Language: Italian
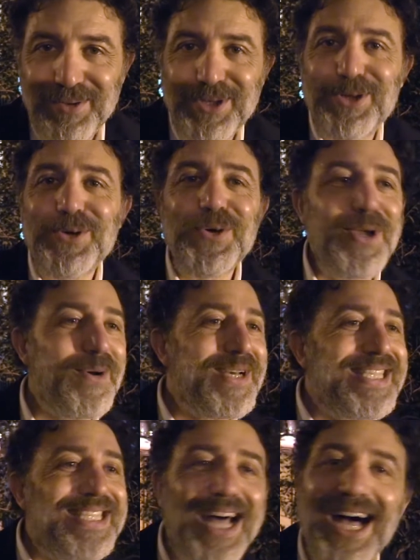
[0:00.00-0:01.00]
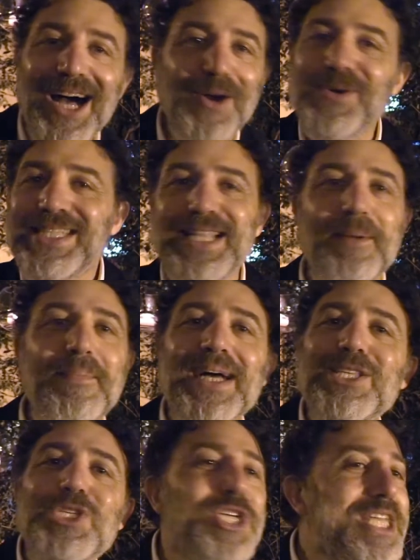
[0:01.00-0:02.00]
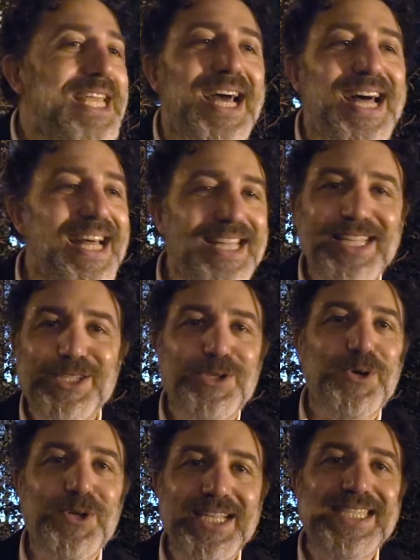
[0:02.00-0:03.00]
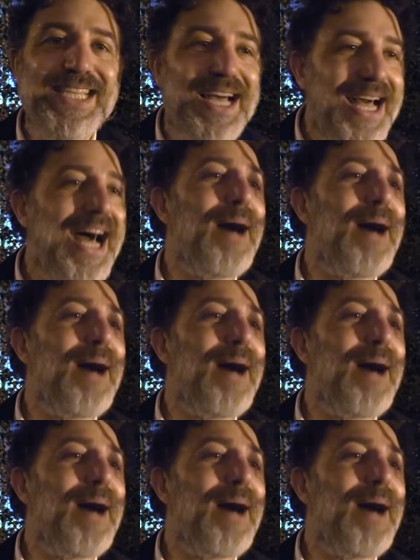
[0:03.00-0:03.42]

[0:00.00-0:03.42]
Per cui questa, questa magia di sconnessia